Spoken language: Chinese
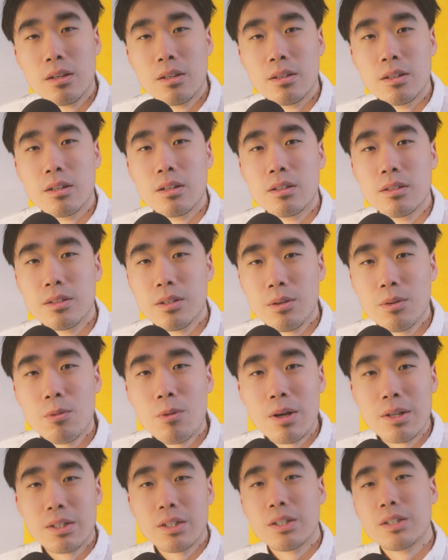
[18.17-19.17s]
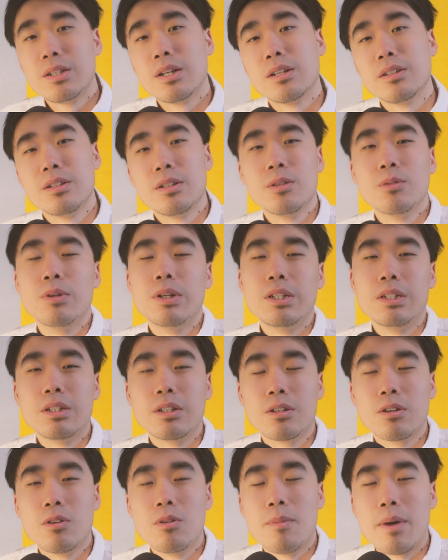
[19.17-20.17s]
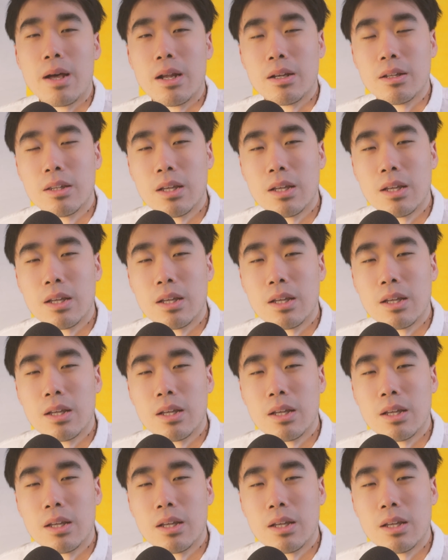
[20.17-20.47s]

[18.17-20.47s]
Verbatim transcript: 那 z u One 这个相机我已经购买了